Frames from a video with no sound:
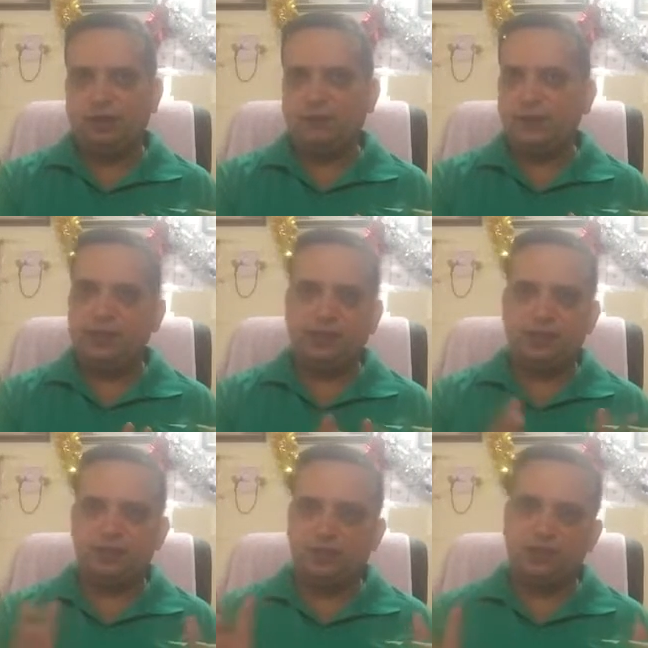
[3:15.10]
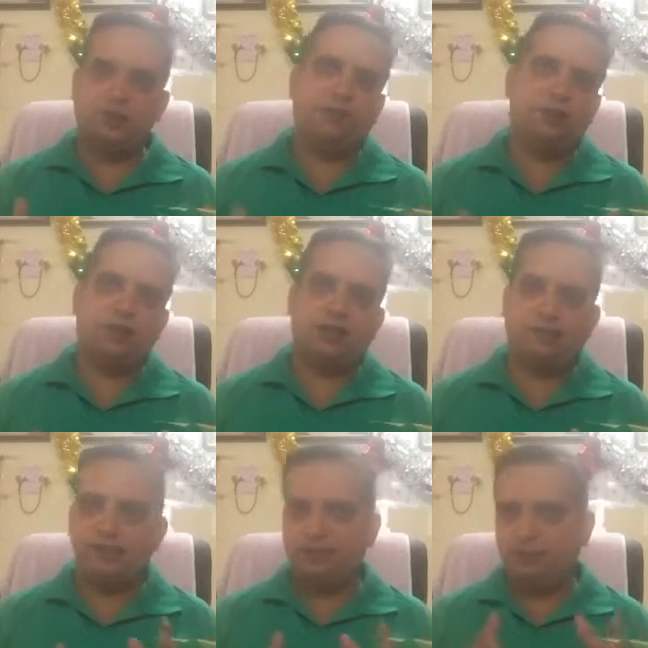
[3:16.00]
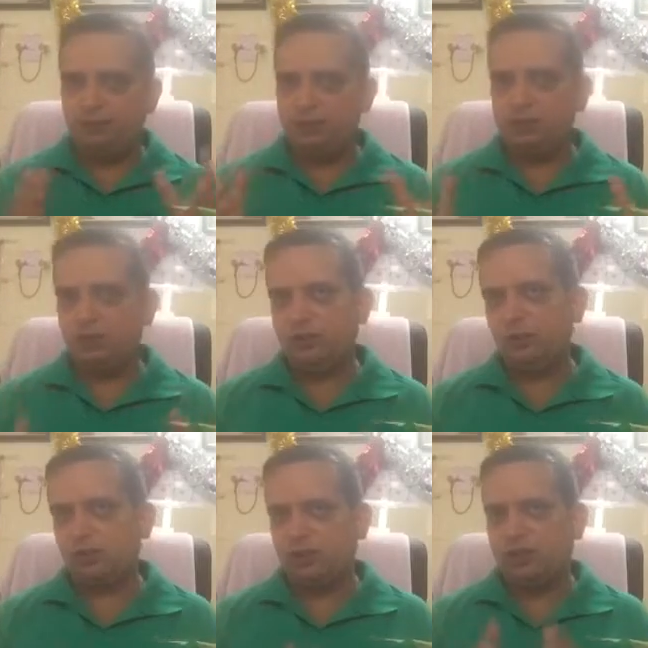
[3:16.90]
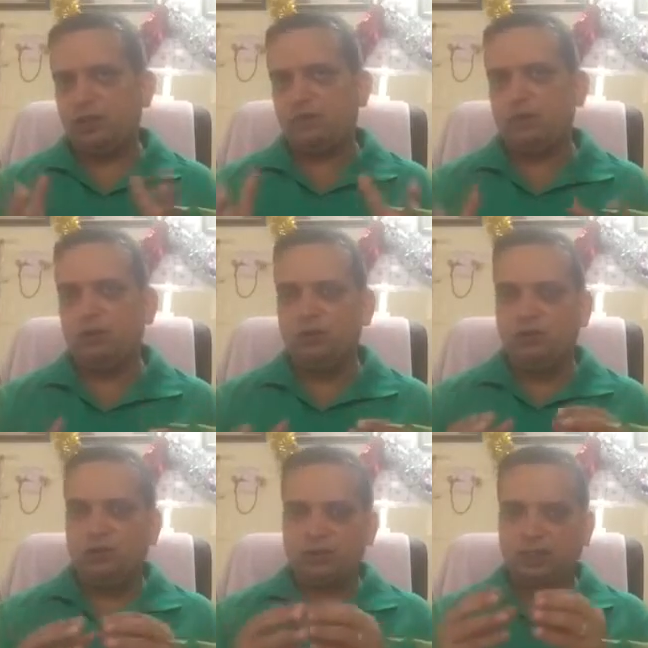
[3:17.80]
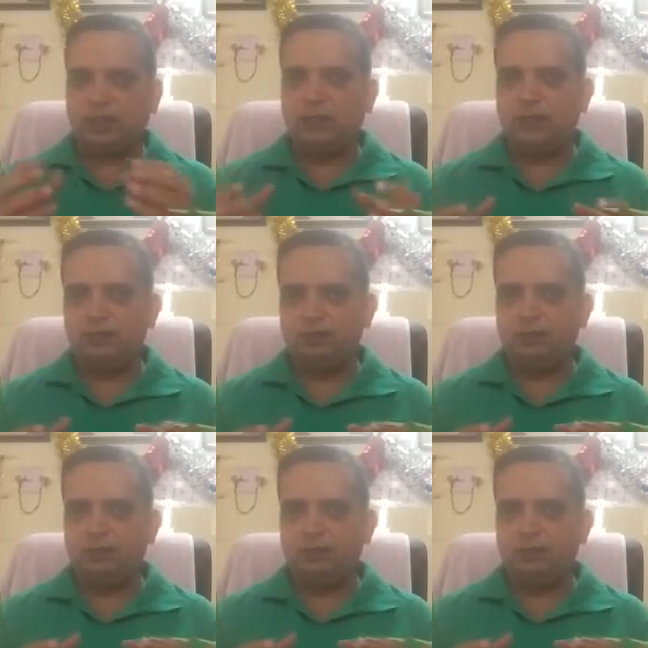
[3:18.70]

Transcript: आपकी एनर्जी किसी प्रकार के मेंटली फिजिकली इमोशनली आपको शारीरिक